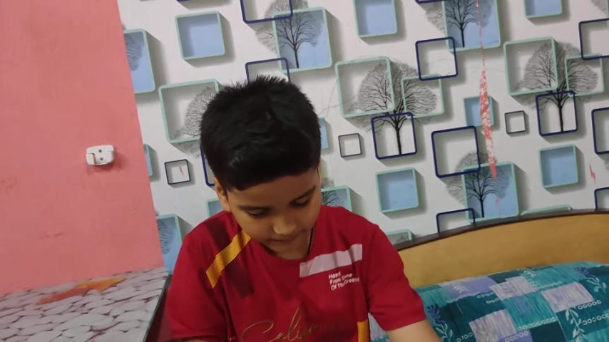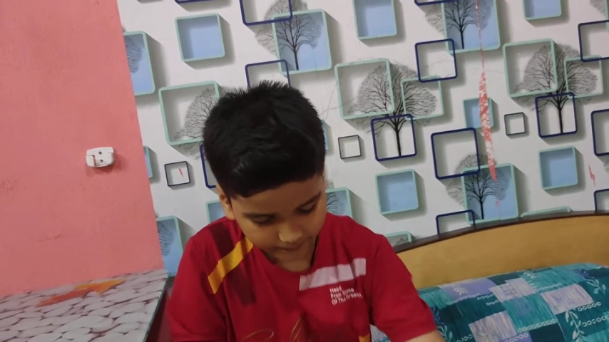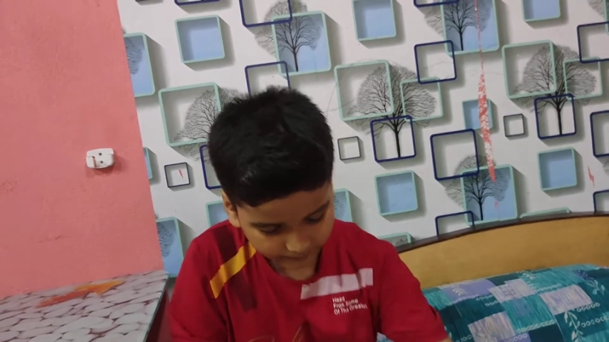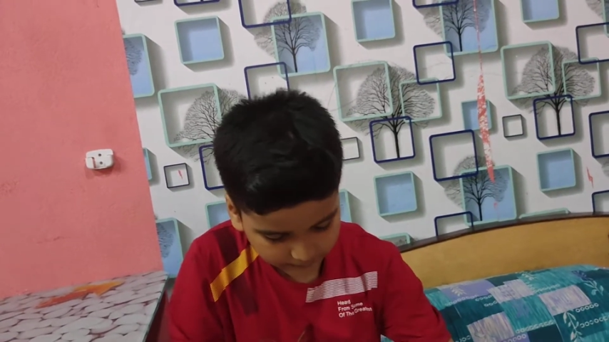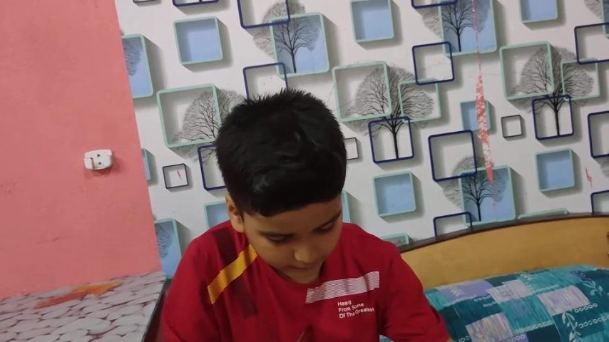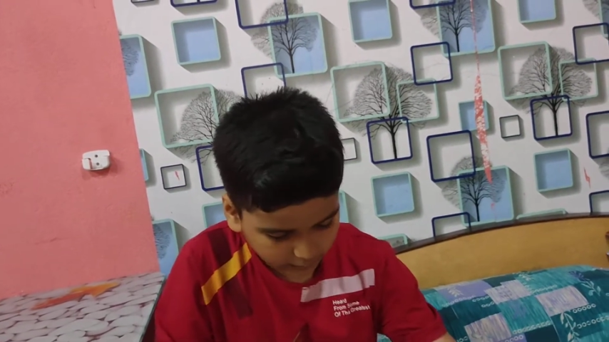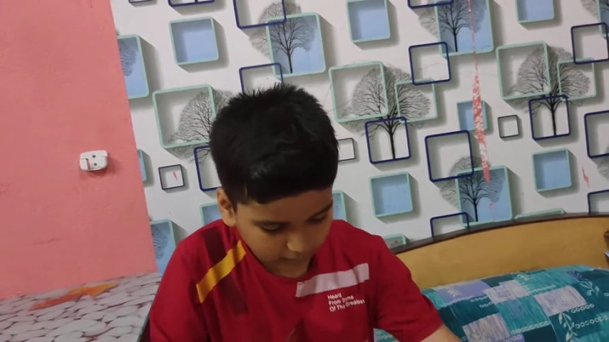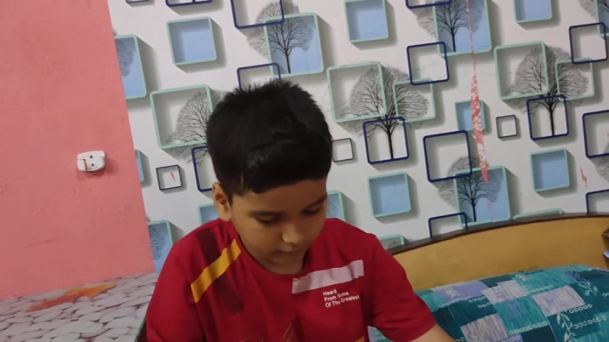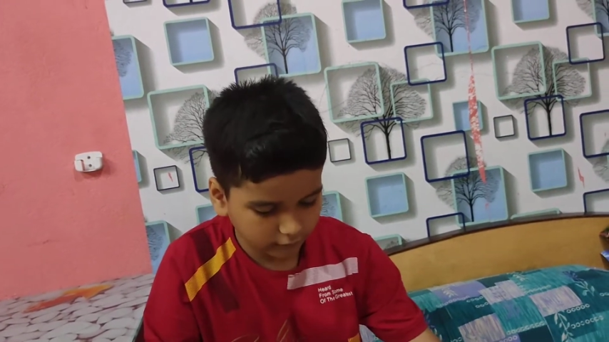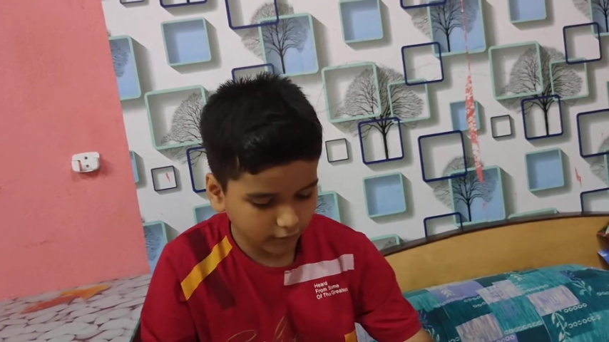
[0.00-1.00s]

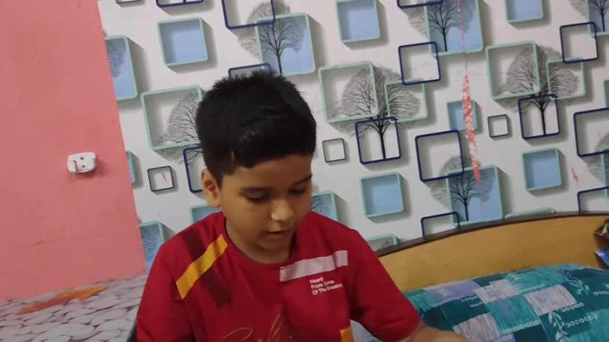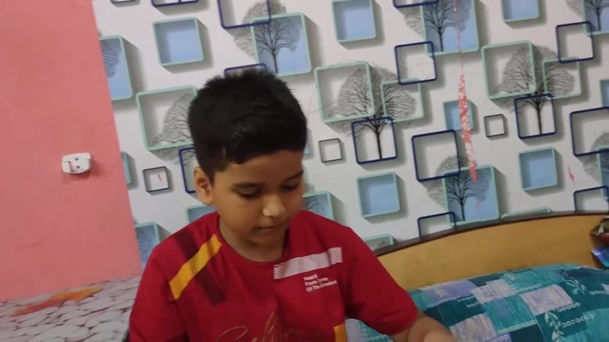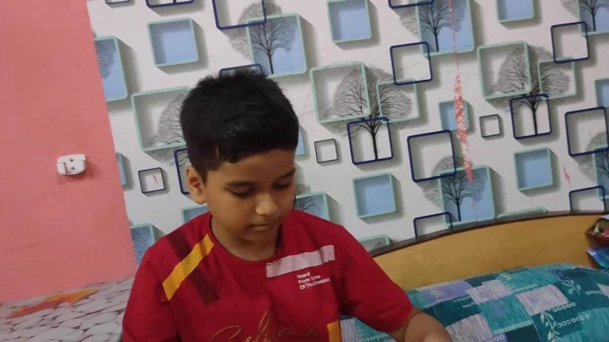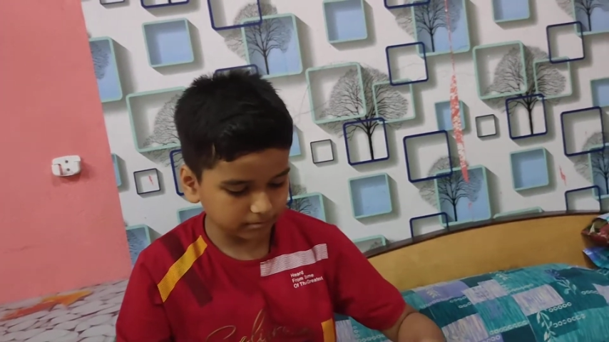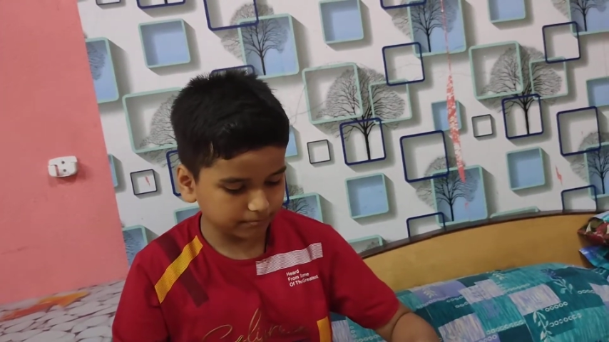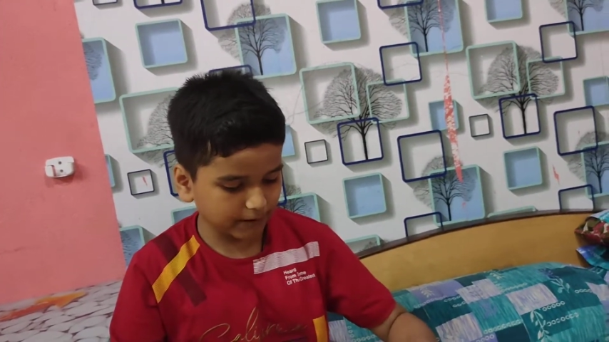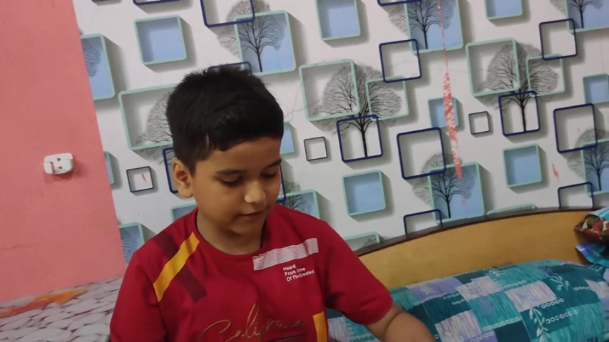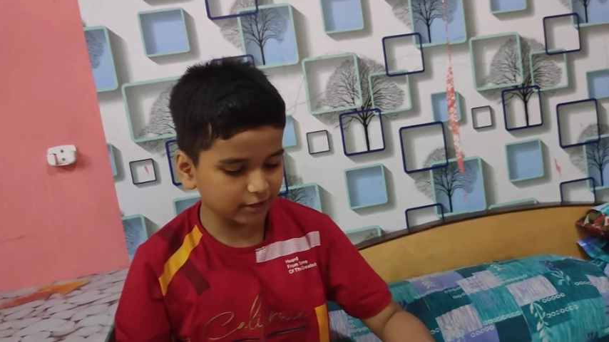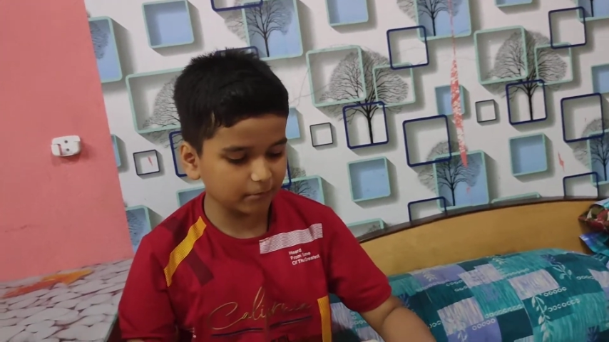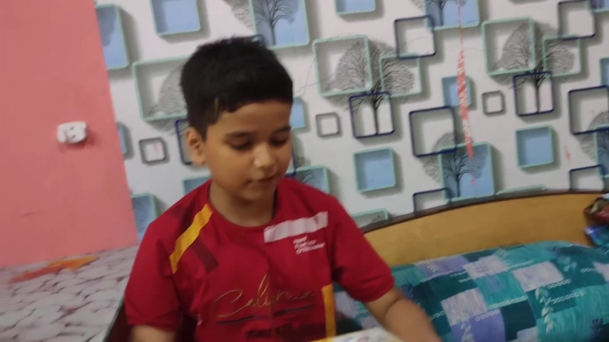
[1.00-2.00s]
पेंसिल
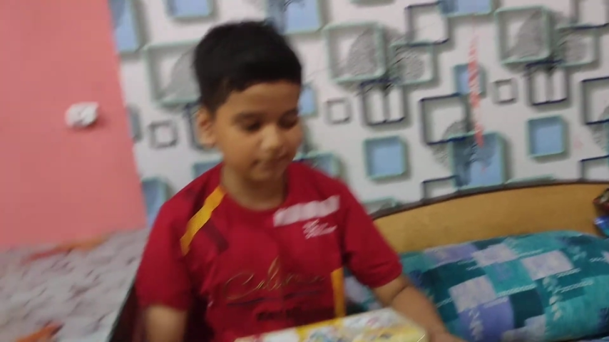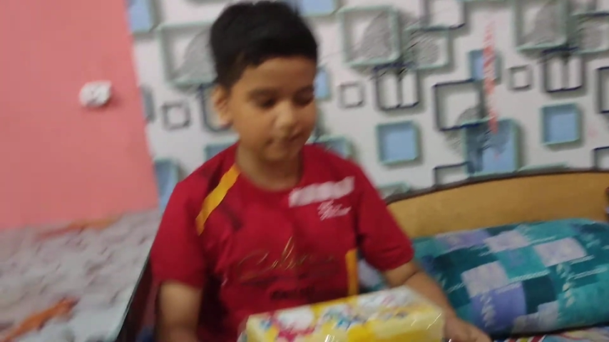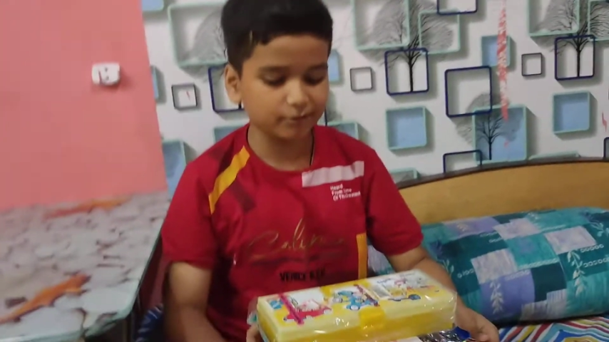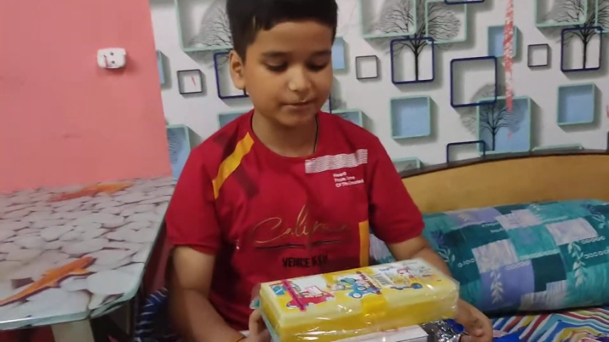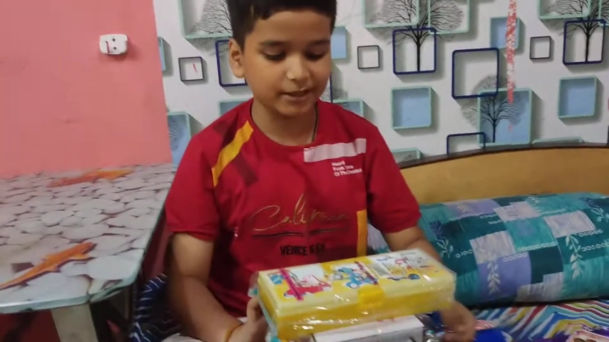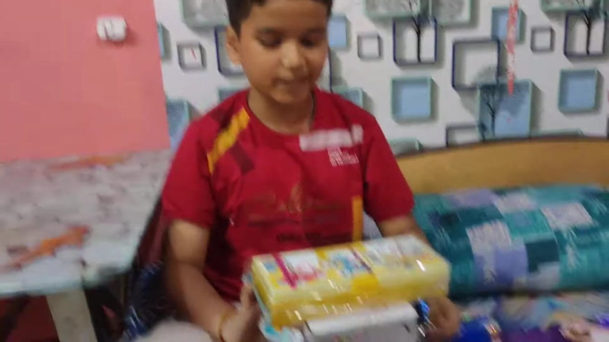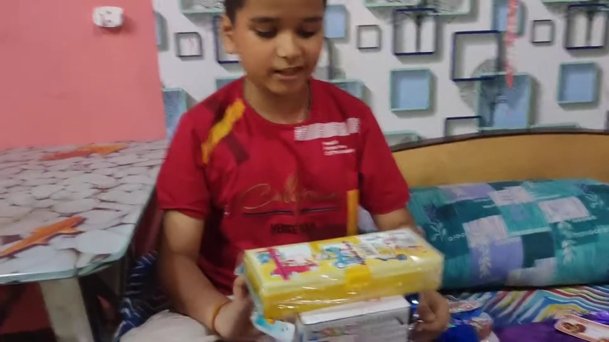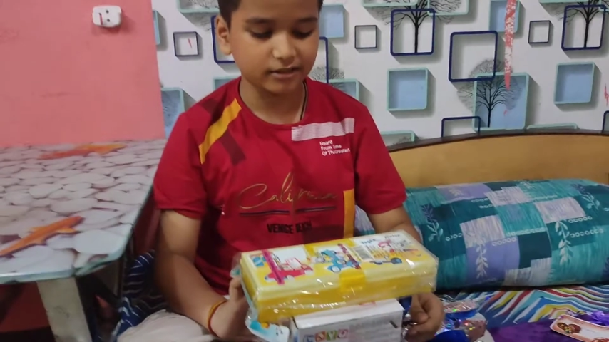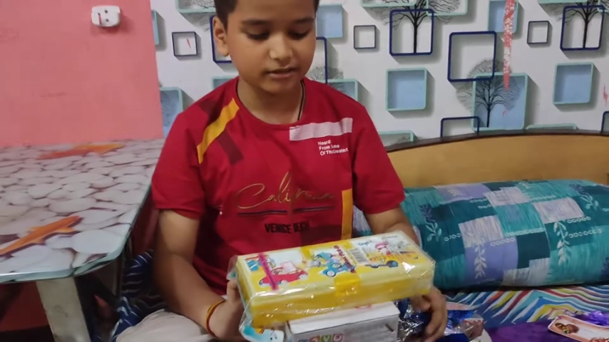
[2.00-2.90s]
अच्छा बॉक्स मेरे को मिल गया